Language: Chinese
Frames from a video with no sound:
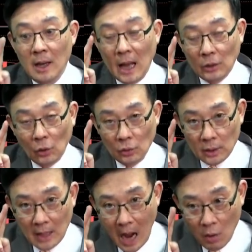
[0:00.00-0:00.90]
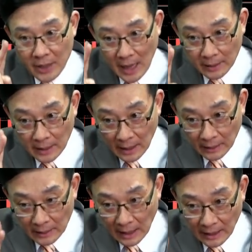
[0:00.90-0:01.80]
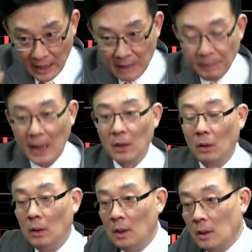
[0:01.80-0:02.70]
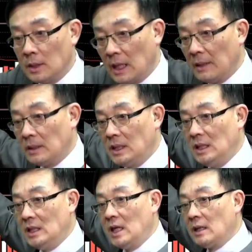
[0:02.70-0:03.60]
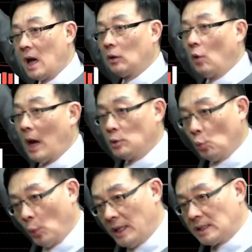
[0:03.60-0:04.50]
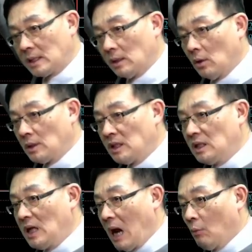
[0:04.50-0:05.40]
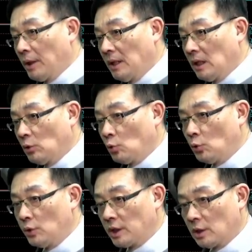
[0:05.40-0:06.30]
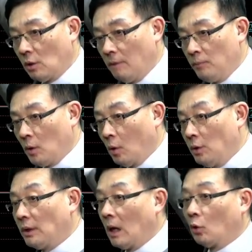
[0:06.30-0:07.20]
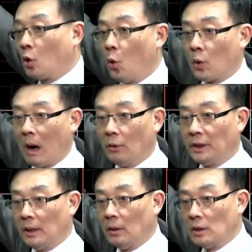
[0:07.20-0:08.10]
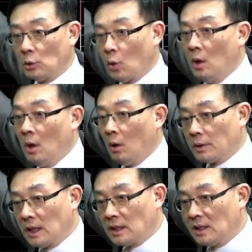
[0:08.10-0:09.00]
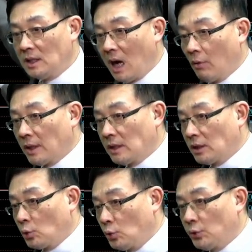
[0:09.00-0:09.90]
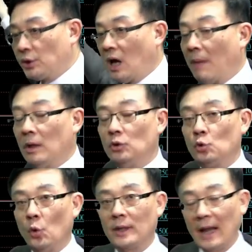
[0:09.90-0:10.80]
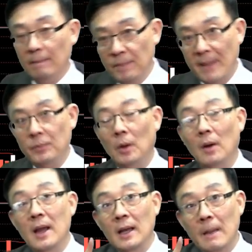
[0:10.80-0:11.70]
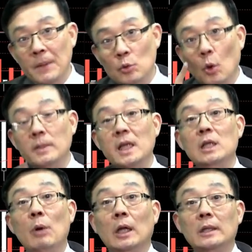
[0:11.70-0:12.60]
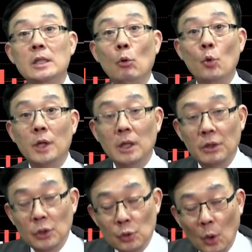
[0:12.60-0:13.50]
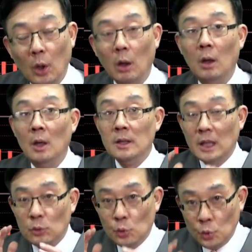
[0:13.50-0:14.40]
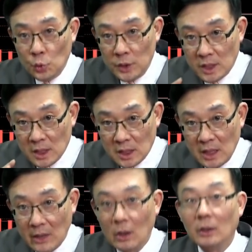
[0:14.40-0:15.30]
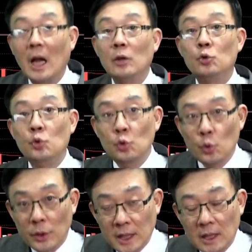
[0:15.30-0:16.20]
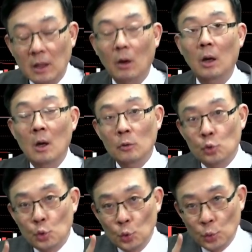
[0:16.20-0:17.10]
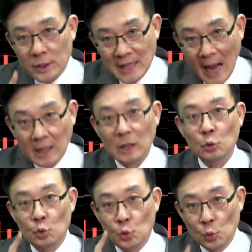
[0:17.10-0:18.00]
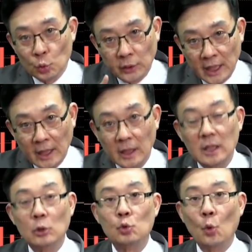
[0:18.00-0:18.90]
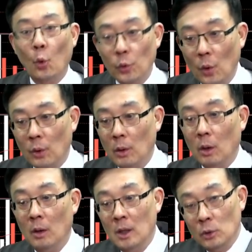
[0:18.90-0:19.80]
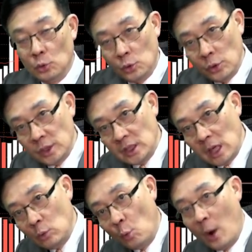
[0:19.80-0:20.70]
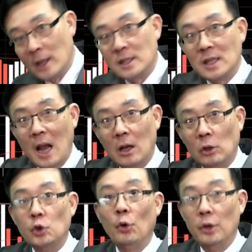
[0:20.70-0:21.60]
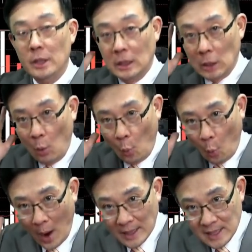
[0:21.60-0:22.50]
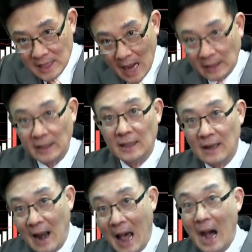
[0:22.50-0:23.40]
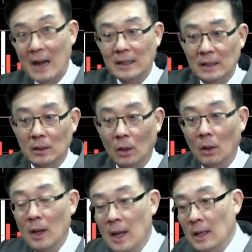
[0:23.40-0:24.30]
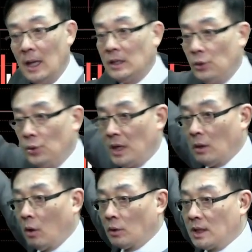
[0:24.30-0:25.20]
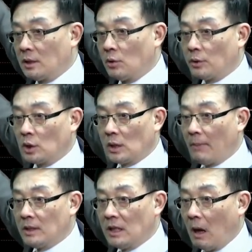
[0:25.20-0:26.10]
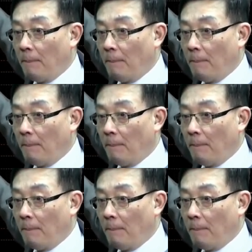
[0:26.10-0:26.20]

啊，等于讲靠两两两两百哈，这个季线它都还是维持哈下弯的一个趋势哈，哦，因为它都扣高点，而且说哦这个下弯的这个趋势还没有去做改变啊，那比如说我们在以往教过各位就是说哈，这个趋势线呢，它具有这个哈助涨跟助跌的一个作用啊，趋势线往上啊，就会有一个叫往上的一个拉力啊，那趋势线哈，这是最上面这一条。